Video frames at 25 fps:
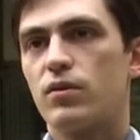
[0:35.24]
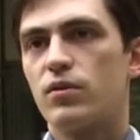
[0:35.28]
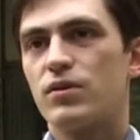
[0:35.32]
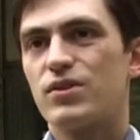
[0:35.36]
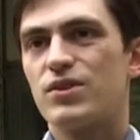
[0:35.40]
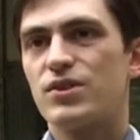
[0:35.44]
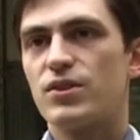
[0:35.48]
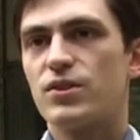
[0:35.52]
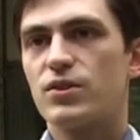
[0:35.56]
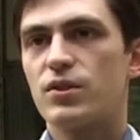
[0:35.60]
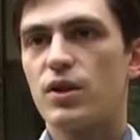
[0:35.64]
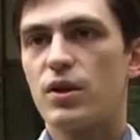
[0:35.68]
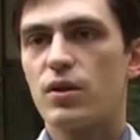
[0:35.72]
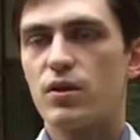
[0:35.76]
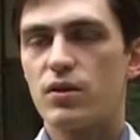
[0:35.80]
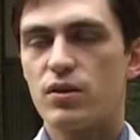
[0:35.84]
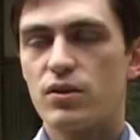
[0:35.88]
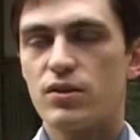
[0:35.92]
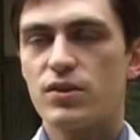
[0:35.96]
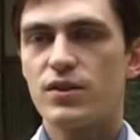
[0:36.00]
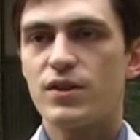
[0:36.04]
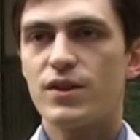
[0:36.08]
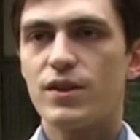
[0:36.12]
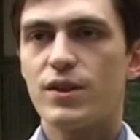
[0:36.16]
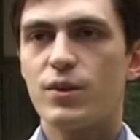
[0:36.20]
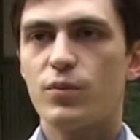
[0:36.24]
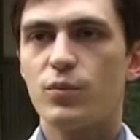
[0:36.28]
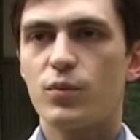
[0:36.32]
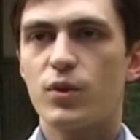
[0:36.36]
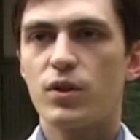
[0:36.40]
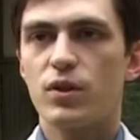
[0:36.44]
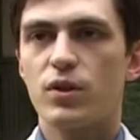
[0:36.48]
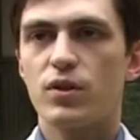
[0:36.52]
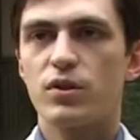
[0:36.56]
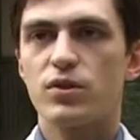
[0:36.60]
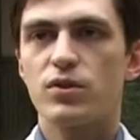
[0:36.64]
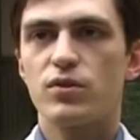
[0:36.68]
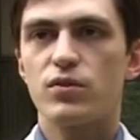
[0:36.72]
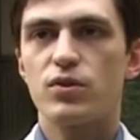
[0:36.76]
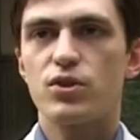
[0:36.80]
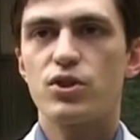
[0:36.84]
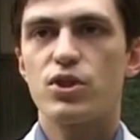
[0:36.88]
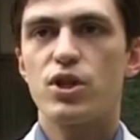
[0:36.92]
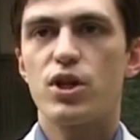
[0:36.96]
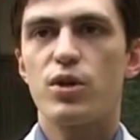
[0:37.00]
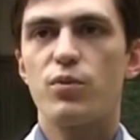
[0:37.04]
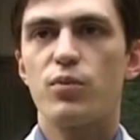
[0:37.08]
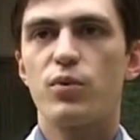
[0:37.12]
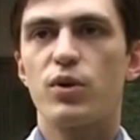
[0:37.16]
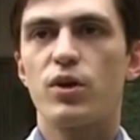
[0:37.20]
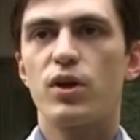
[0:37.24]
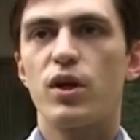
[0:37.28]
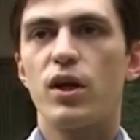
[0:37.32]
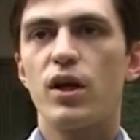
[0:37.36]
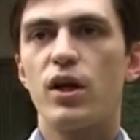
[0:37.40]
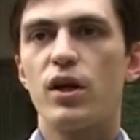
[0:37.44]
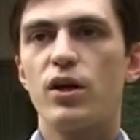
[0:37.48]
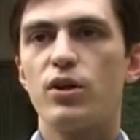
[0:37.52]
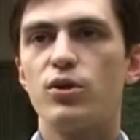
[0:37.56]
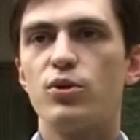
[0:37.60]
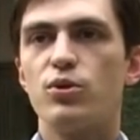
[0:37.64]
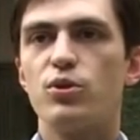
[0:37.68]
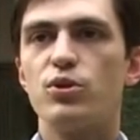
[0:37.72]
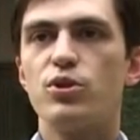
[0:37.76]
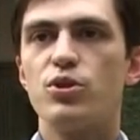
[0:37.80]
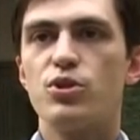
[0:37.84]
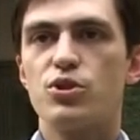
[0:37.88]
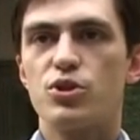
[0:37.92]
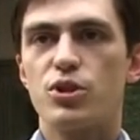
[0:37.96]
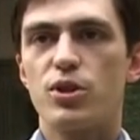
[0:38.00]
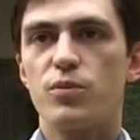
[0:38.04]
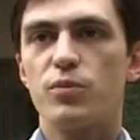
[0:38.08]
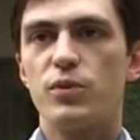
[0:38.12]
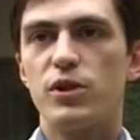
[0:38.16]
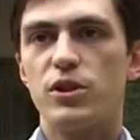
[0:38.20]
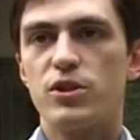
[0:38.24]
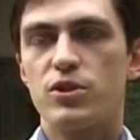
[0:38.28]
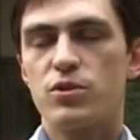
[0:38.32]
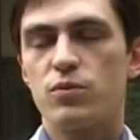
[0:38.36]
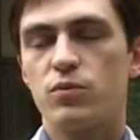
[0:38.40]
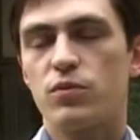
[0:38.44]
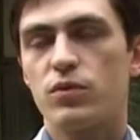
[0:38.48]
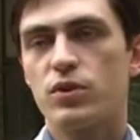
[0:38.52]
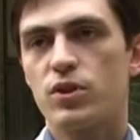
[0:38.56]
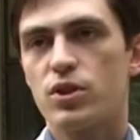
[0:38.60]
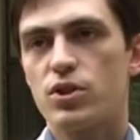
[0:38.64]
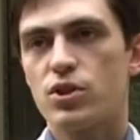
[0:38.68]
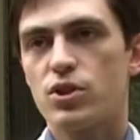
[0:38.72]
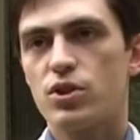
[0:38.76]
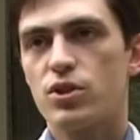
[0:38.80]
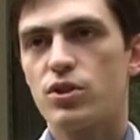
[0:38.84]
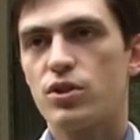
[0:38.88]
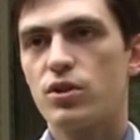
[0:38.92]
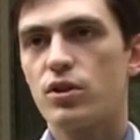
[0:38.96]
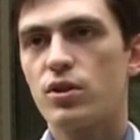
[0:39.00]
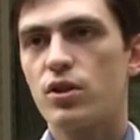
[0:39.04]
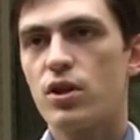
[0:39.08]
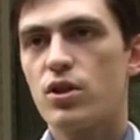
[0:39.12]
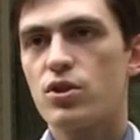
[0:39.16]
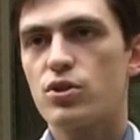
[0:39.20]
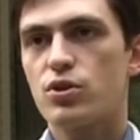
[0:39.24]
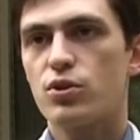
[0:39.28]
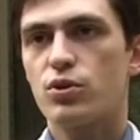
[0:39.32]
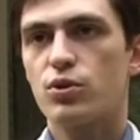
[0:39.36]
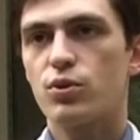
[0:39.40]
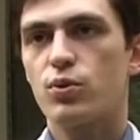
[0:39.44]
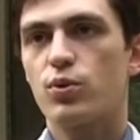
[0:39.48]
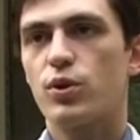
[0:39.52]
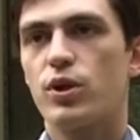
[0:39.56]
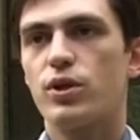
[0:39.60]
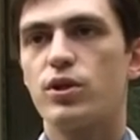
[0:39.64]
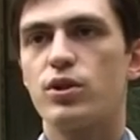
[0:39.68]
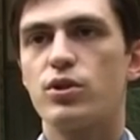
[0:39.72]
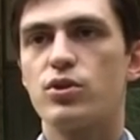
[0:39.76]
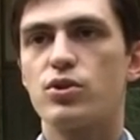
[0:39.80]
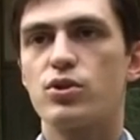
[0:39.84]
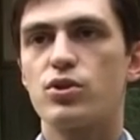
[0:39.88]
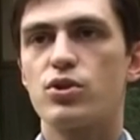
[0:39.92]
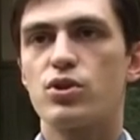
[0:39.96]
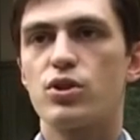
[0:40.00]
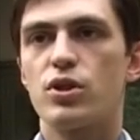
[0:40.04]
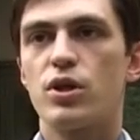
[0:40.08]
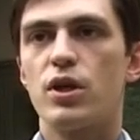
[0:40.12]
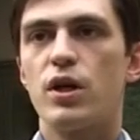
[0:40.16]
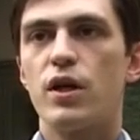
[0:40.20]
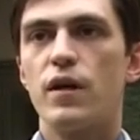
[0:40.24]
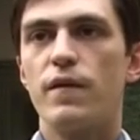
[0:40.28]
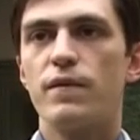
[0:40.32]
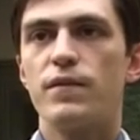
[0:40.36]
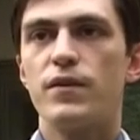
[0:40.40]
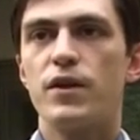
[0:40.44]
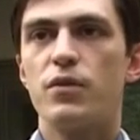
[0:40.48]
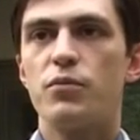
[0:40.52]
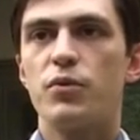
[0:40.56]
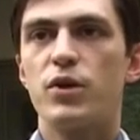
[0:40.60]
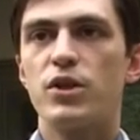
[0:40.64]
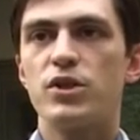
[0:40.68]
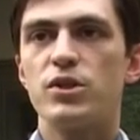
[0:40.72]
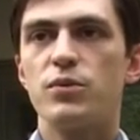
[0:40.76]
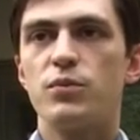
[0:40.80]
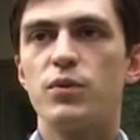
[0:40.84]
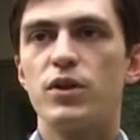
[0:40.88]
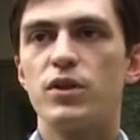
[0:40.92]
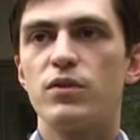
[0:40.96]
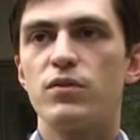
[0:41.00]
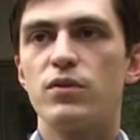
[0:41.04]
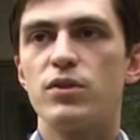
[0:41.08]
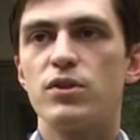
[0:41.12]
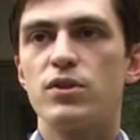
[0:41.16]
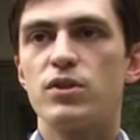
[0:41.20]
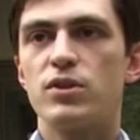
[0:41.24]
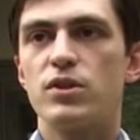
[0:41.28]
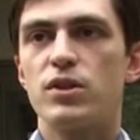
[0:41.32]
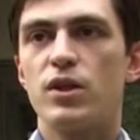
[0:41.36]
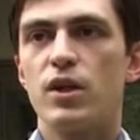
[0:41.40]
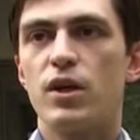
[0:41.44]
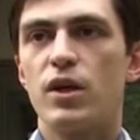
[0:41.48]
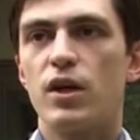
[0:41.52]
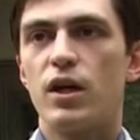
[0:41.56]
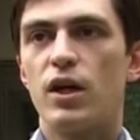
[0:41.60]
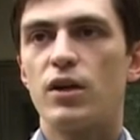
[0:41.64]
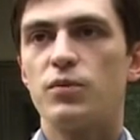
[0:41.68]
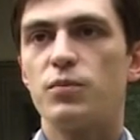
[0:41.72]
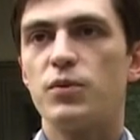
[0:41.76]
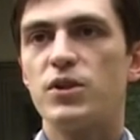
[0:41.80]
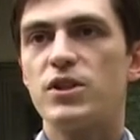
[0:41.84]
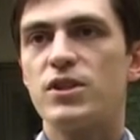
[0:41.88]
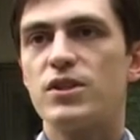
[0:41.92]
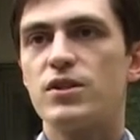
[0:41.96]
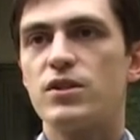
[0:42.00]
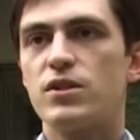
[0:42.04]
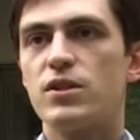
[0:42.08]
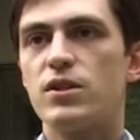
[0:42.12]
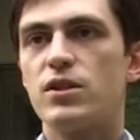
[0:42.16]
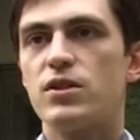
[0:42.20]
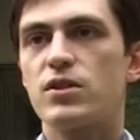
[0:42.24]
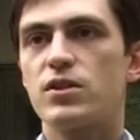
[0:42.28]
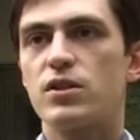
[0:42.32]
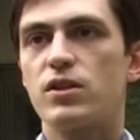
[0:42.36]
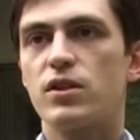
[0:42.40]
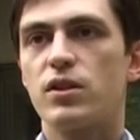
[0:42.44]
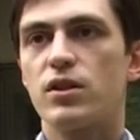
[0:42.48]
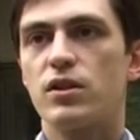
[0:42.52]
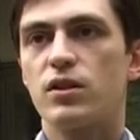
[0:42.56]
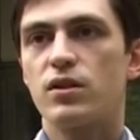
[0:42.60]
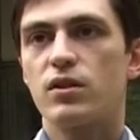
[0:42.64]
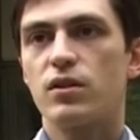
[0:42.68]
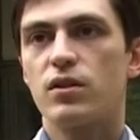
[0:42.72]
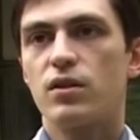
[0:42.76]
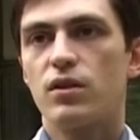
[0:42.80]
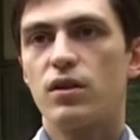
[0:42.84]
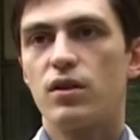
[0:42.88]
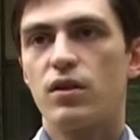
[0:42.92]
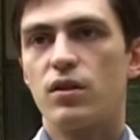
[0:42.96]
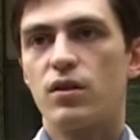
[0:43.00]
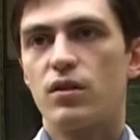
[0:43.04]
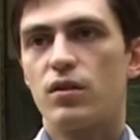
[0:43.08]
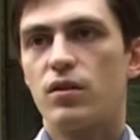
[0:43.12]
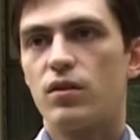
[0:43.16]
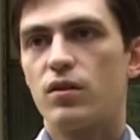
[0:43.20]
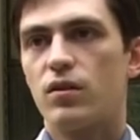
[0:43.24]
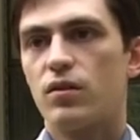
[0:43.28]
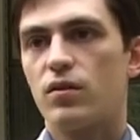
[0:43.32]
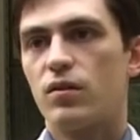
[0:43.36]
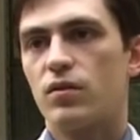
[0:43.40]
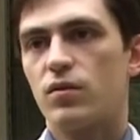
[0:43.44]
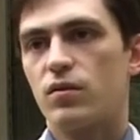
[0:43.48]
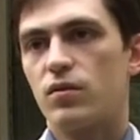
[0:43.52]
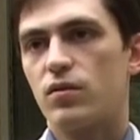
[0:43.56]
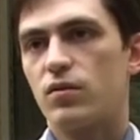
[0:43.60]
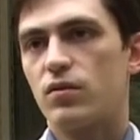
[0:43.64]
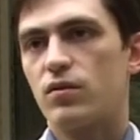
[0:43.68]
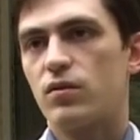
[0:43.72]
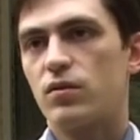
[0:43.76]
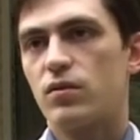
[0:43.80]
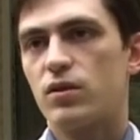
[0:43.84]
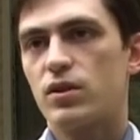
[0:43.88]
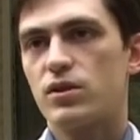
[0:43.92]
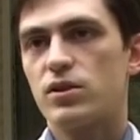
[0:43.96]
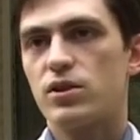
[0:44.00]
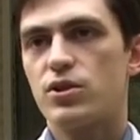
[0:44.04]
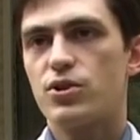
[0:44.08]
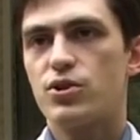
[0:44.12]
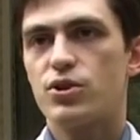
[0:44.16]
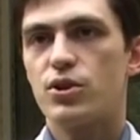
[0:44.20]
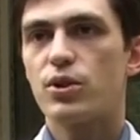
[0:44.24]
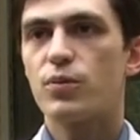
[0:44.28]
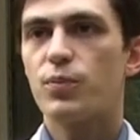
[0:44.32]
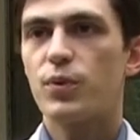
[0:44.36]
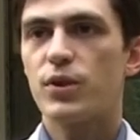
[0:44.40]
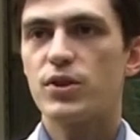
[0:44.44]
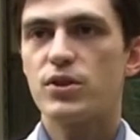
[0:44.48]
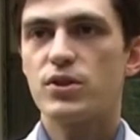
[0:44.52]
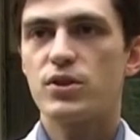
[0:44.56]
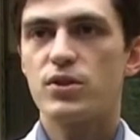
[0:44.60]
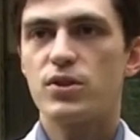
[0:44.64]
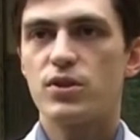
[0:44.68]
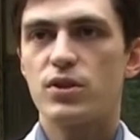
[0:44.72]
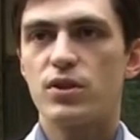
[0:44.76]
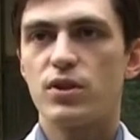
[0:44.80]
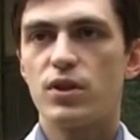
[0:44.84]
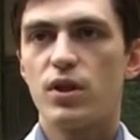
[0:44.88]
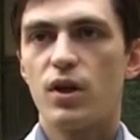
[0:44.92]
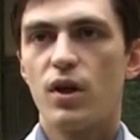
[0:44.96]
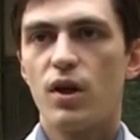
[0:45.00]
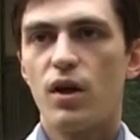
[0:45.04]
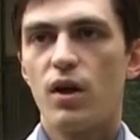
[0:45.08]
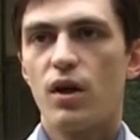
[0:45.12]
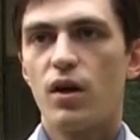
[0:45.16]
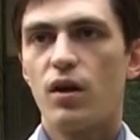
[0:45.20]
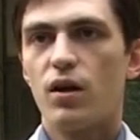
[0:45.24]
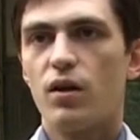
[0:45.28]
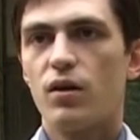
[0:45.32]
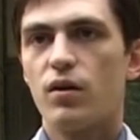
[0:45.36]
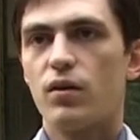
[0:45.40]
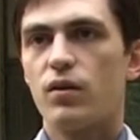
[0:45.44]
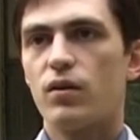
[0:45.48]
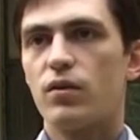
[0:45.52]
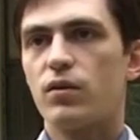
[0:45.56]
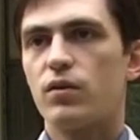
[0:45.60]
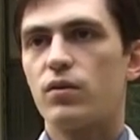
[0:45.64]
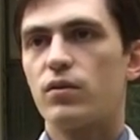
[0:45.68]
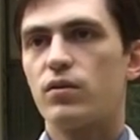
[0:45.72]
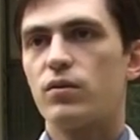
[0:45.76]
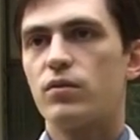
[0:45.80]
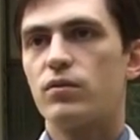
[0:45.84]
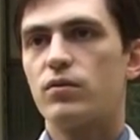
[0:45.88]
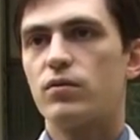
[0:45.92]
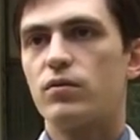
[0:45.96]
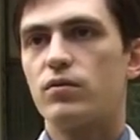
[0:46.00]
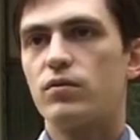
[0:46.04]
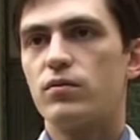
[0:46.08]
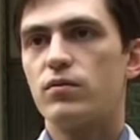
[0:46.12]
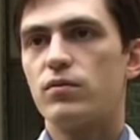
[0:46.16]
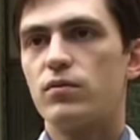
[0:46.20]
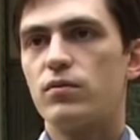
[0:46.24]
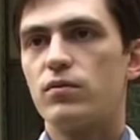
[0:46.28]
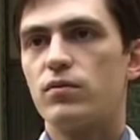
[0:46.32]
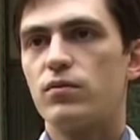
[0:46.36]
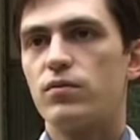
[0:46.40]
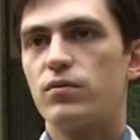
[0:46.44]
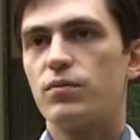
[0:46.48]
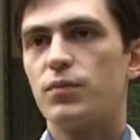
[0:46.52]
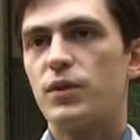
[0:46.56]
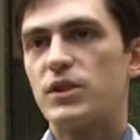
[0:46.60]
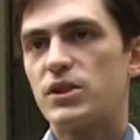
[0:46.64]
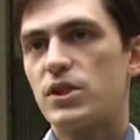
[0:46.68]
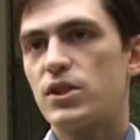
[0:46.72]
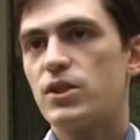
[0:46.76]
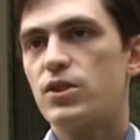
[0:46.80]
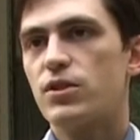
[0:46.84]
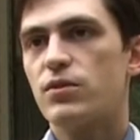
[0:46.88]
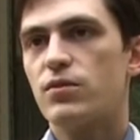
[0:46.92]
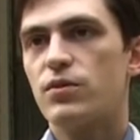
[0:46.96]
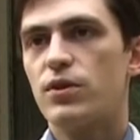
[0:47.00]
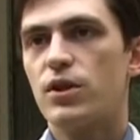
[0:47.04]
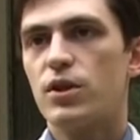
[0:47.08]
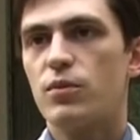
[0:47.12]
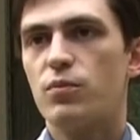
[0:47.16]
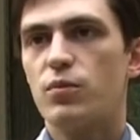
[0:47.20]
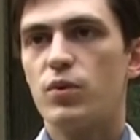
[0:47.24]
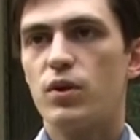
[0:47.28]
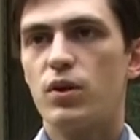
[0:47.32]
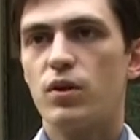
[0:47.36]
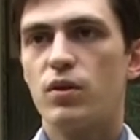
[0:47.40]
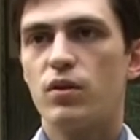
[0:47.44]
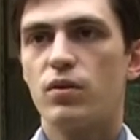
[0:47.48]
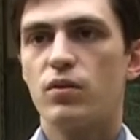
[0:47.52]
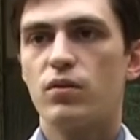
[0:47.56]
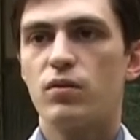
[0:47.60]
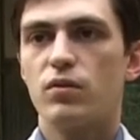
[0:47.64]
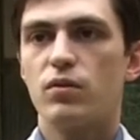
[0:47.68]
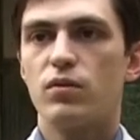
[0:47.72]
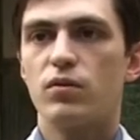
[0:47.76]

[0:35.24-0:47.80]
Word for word: схемах, совершаемых юридическими лицами в отношении граждан, то, конечно же, необходимо ответить, отметить несколько различных позиций. В последнее время